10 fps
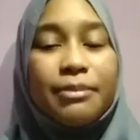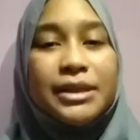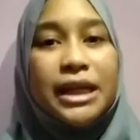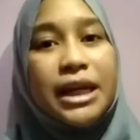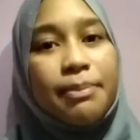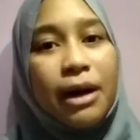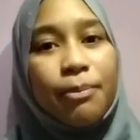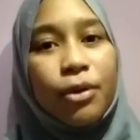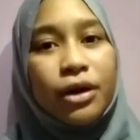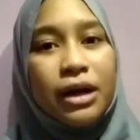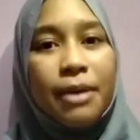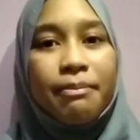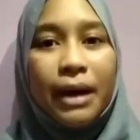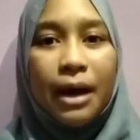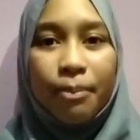Dan menjadi pelopor
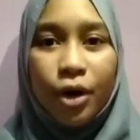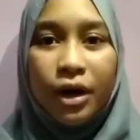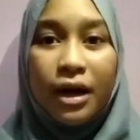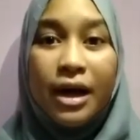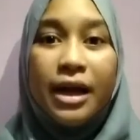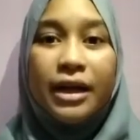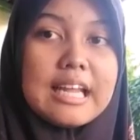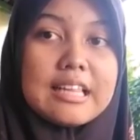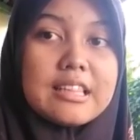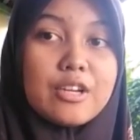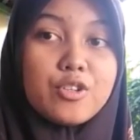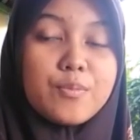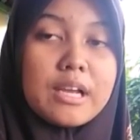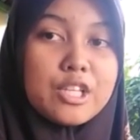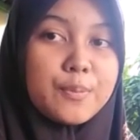dan pelapor dan
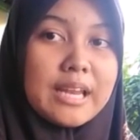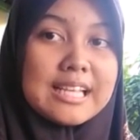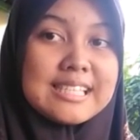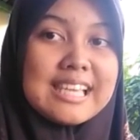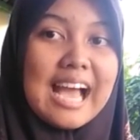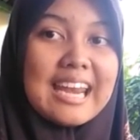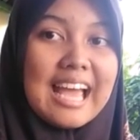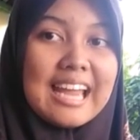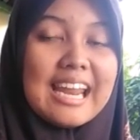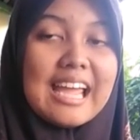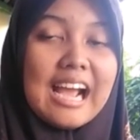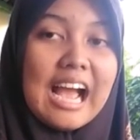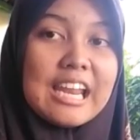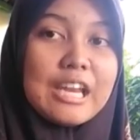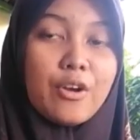terus menginspirasi anak-anak
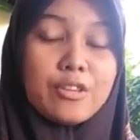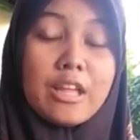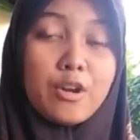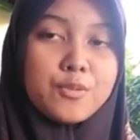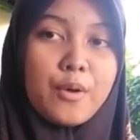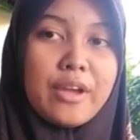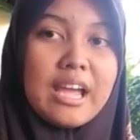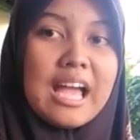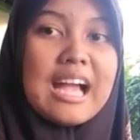yang ada di kota Losmawe.